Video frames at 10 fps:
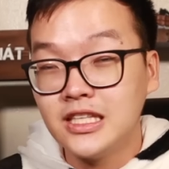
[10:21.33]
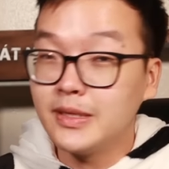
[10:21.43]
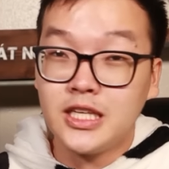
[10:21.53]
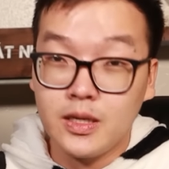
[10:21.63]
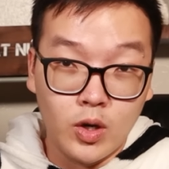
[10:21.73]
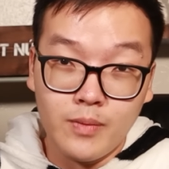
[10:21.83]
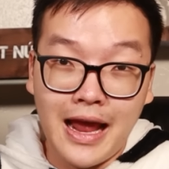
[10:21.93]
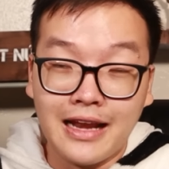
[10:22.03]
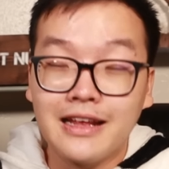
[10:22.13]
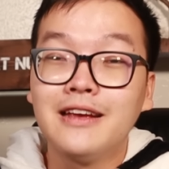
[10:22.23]
Nhưng mà chia buồn với
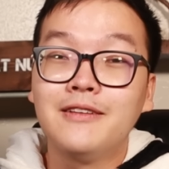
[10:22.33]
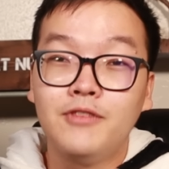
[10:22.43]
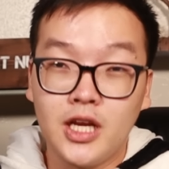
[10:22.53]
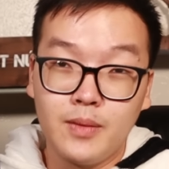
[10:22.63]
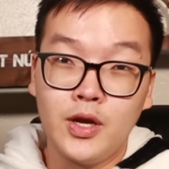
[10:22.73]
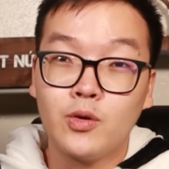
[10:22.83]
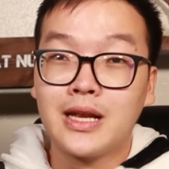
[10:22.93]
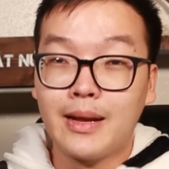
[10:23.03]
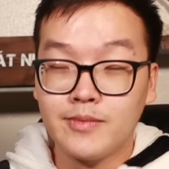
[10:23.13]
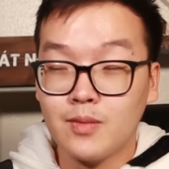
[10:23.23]
bạn Vinamilk
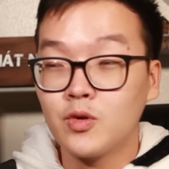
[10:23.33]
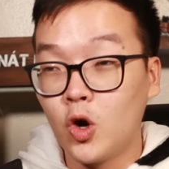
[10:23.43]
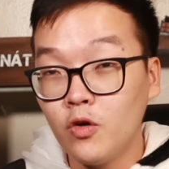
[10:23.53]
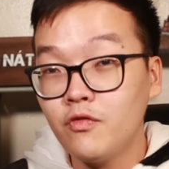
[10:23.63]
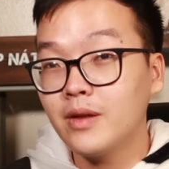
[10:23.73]
nằm trong rổ